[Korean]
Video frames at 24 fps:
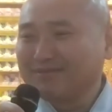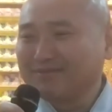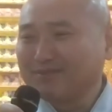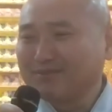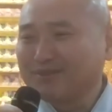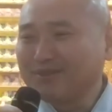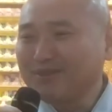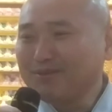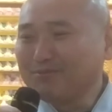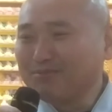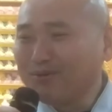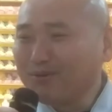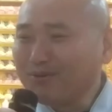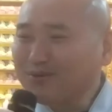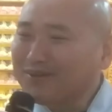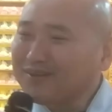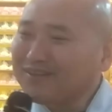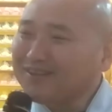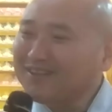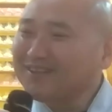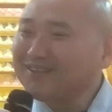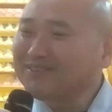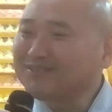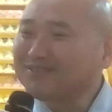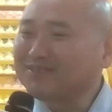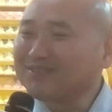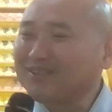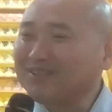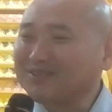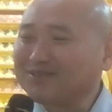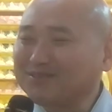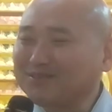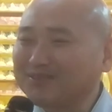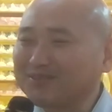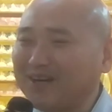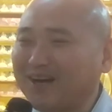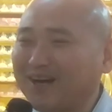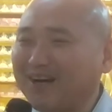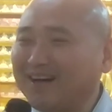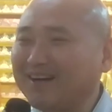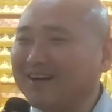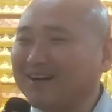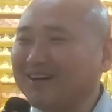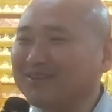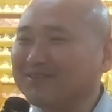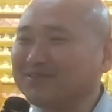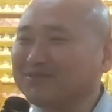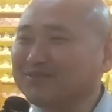그래 못 가라 해도 자꾸
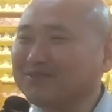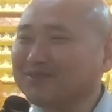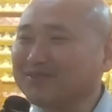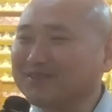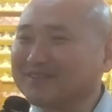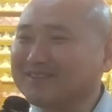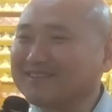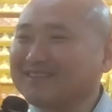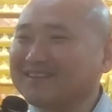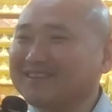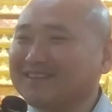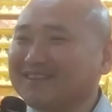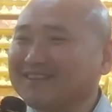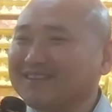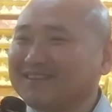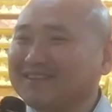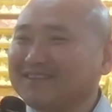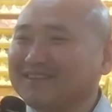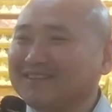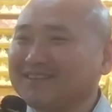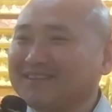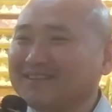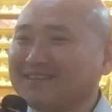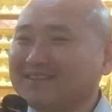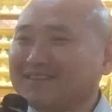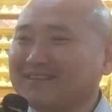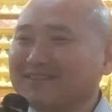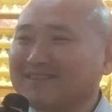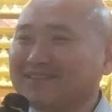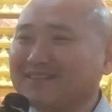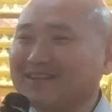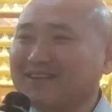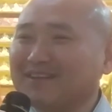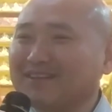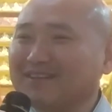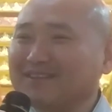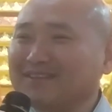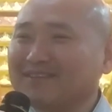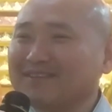가면 어떻게? 네.